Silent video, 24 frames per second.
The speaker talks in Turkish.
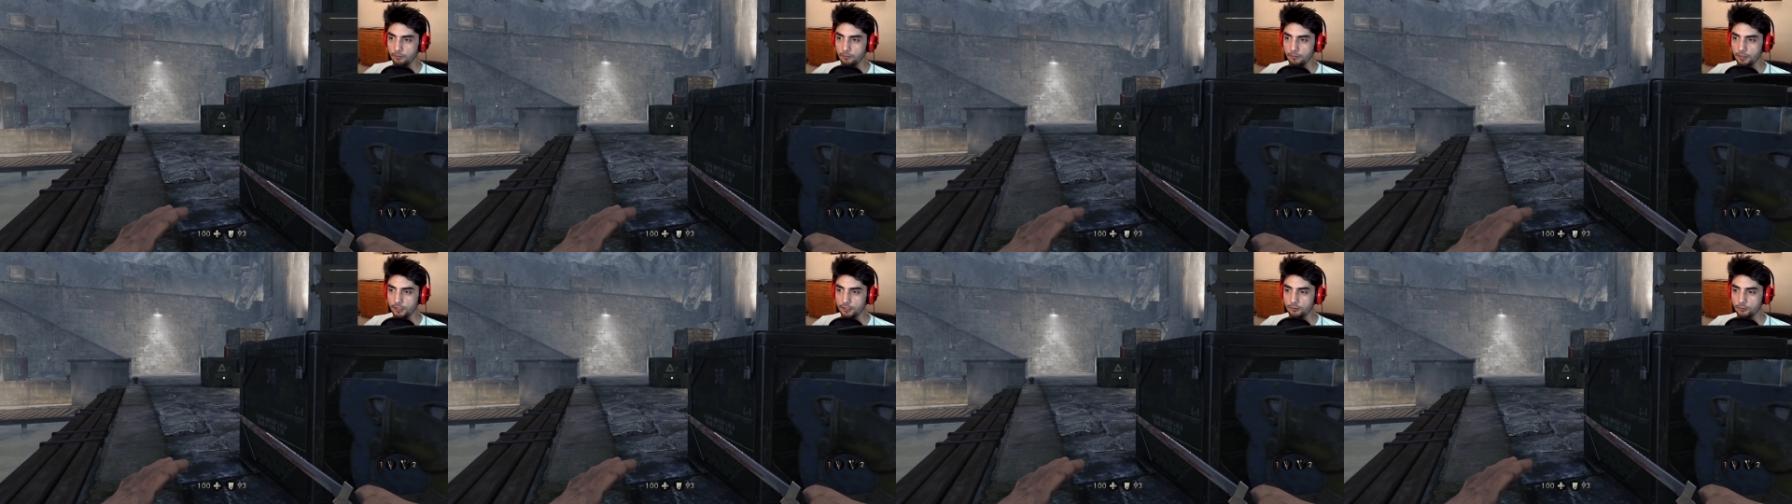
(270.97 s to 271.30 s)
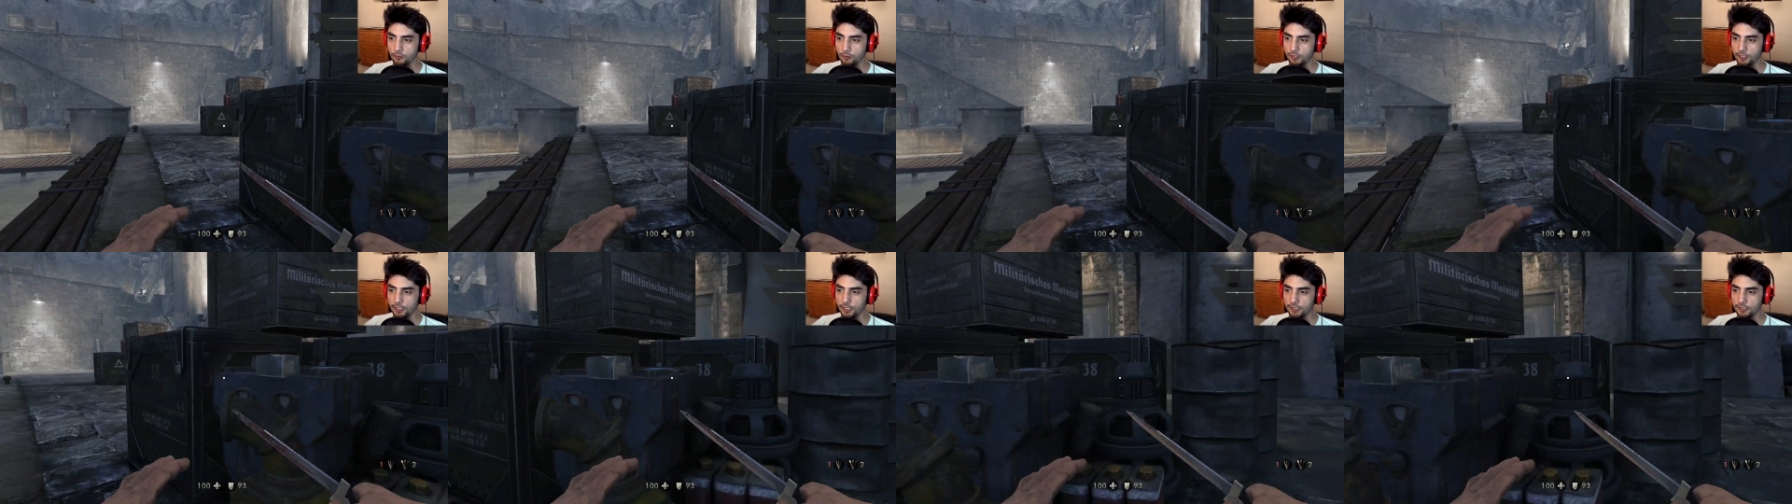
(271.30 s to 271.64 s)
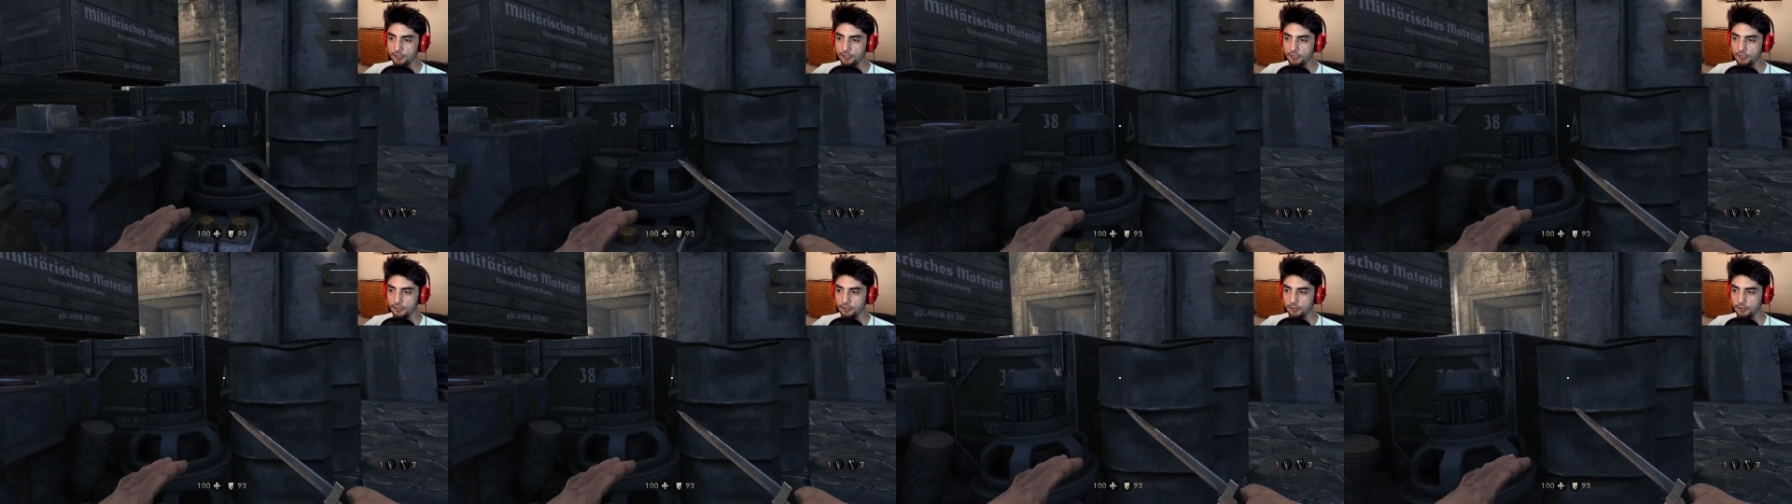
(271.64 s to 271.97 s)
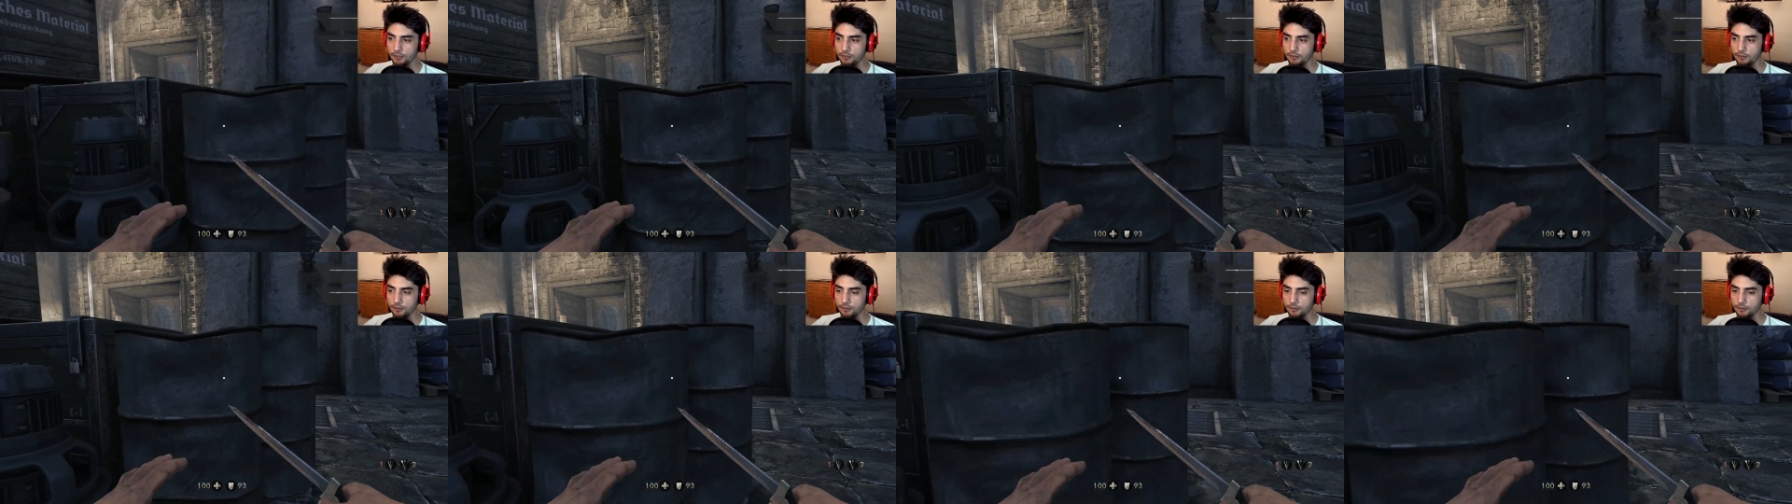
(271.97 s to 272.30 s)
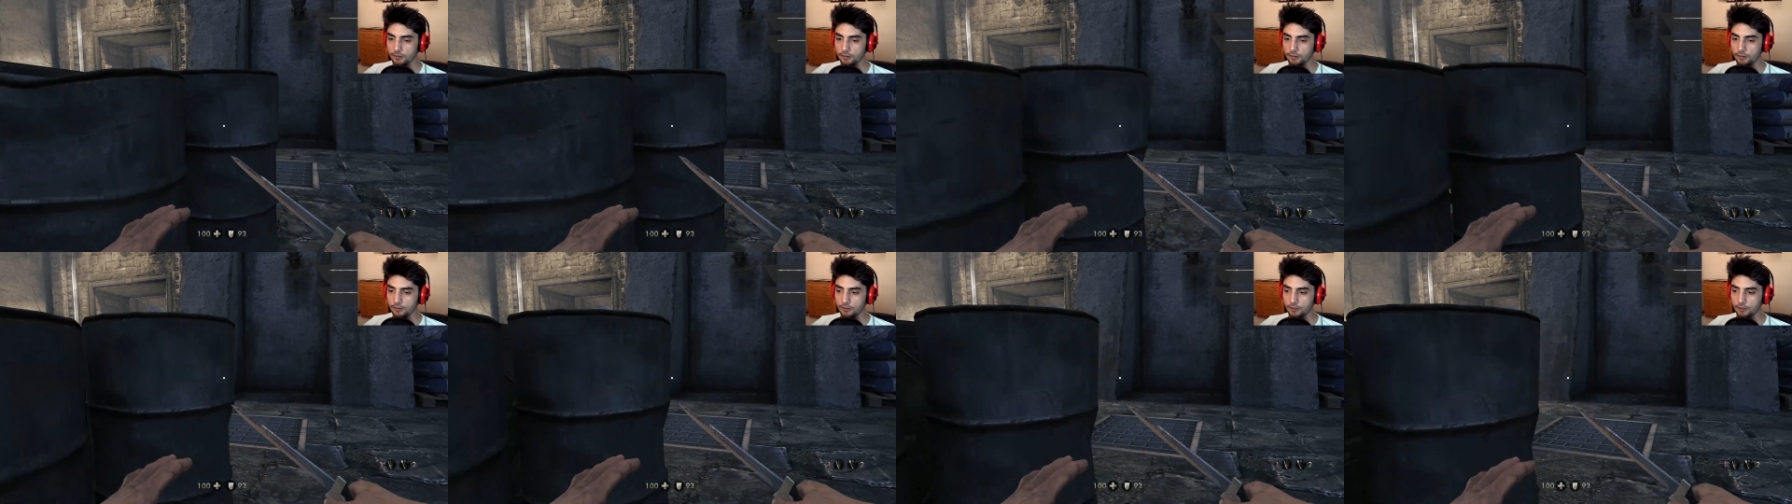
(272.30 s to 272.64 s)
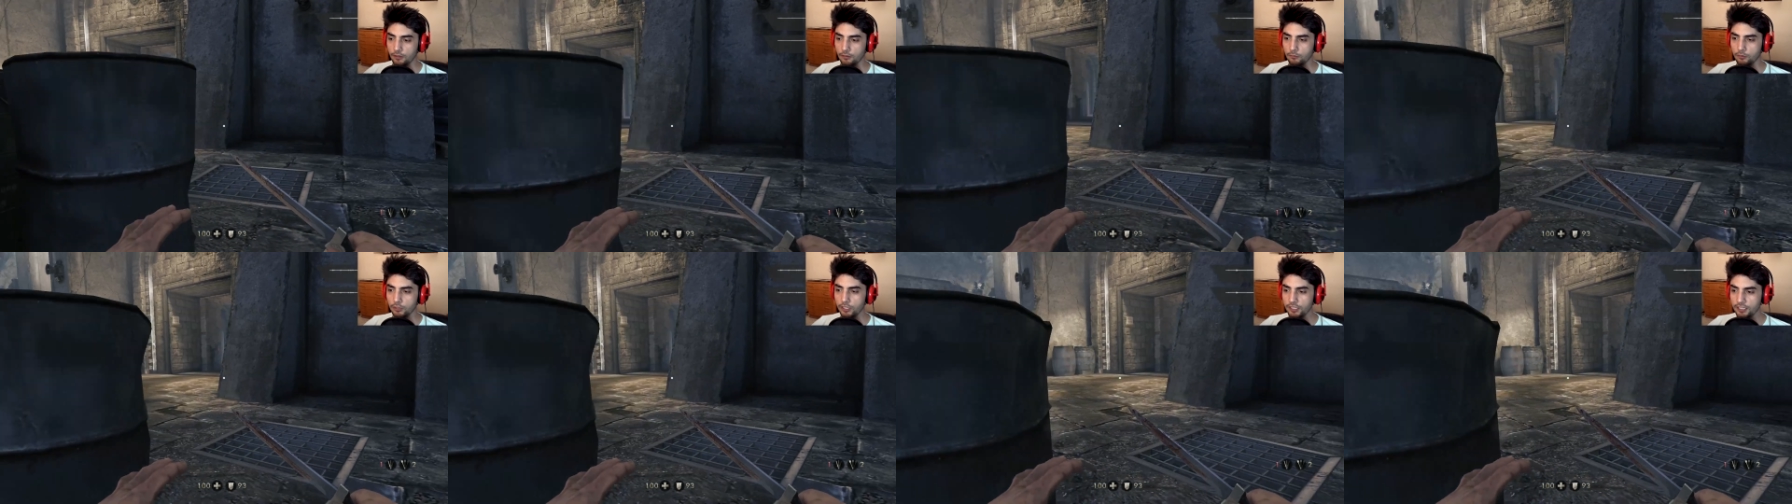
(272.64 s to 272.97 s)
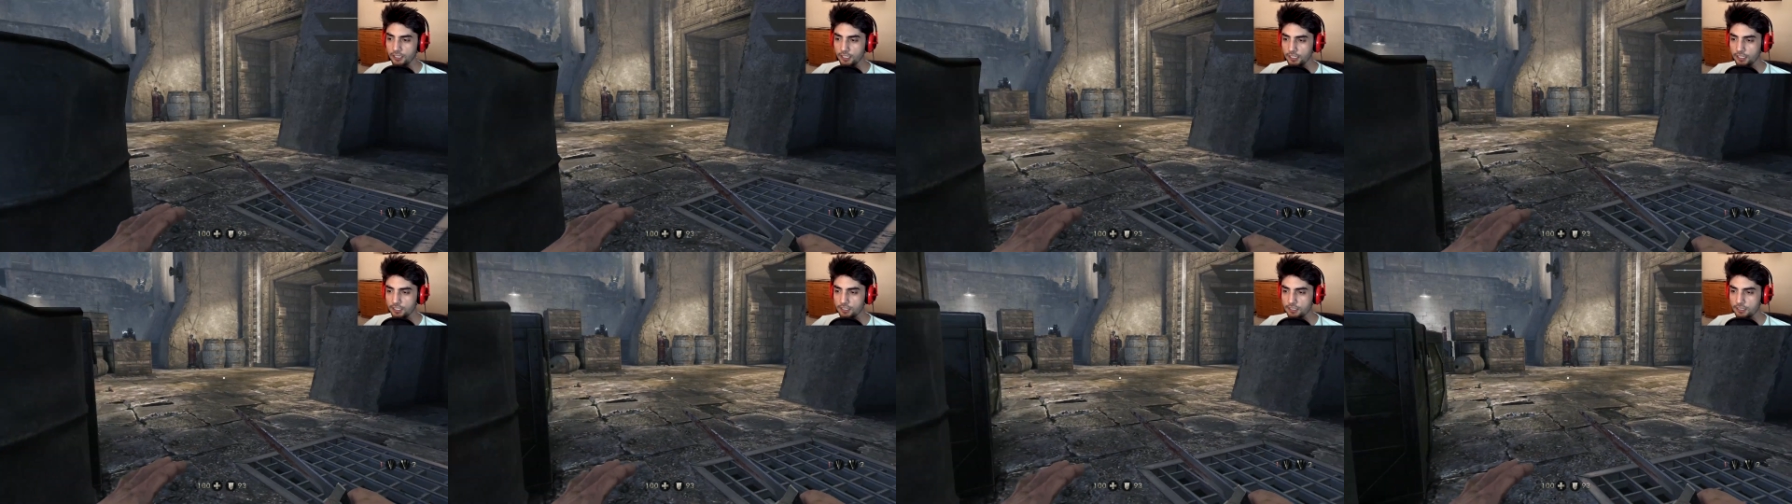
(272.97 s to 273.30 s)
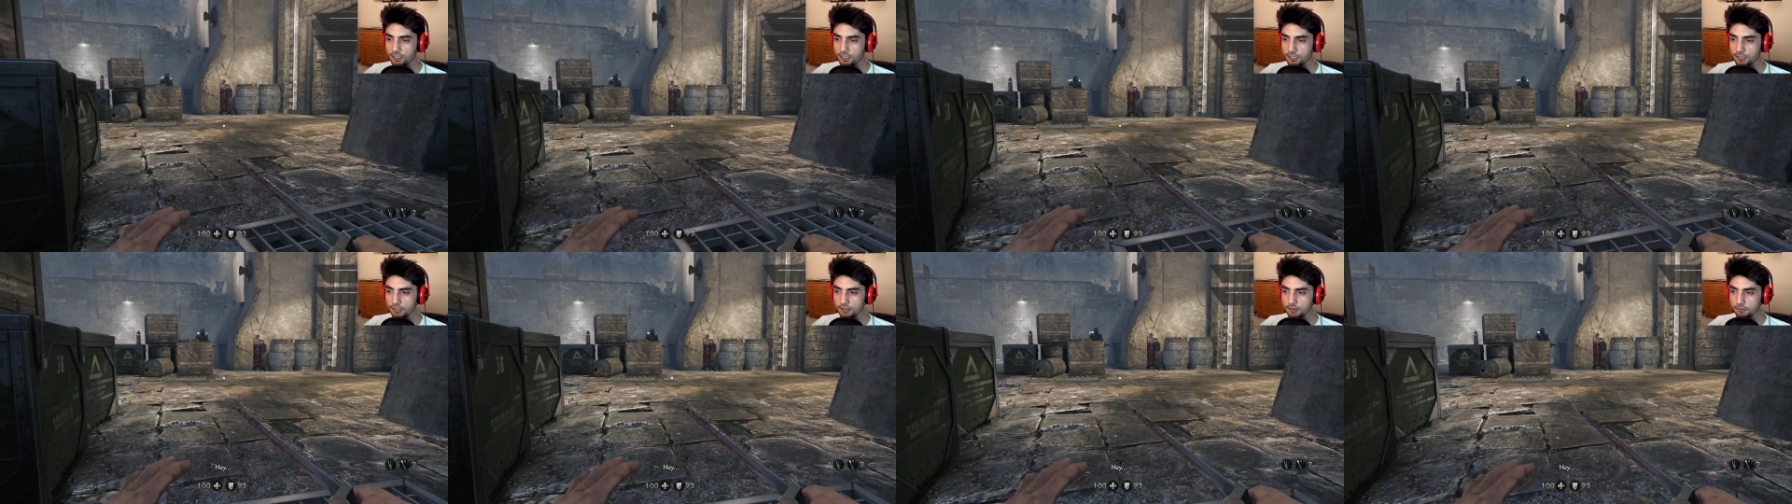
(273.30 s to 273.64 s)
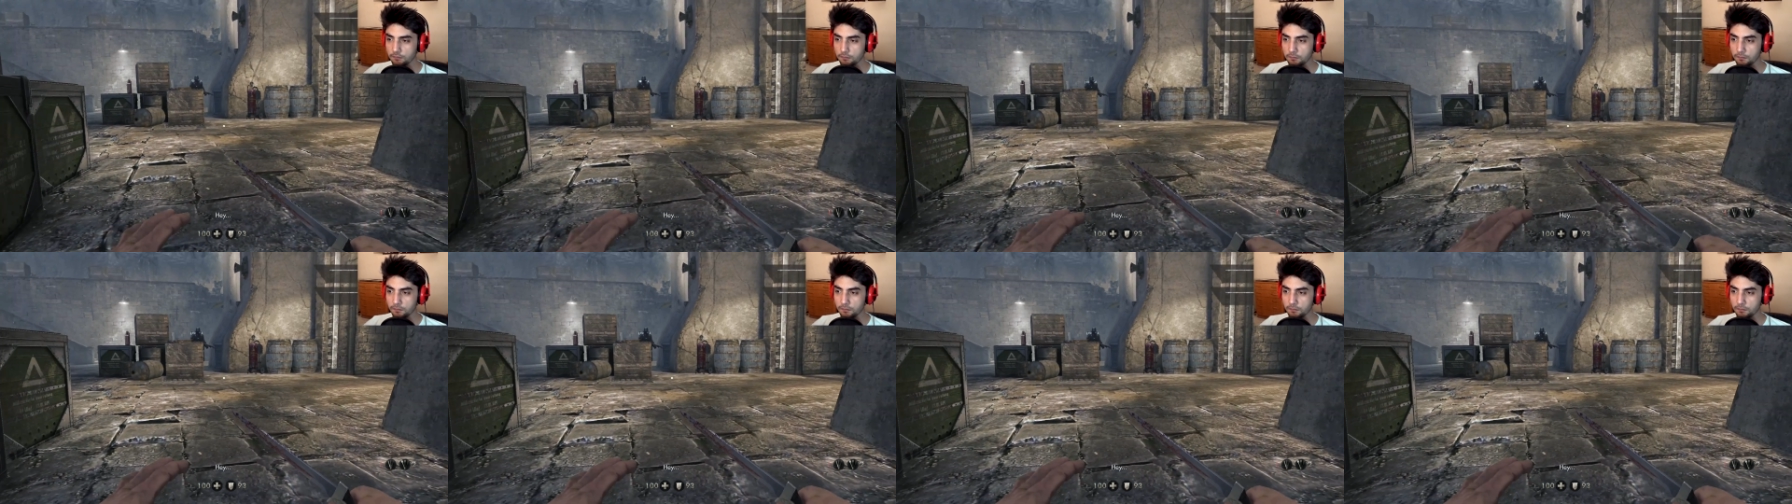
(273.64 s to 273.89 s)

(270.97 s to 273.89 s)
Patrol nerede? Buradan direkt içeri girsem.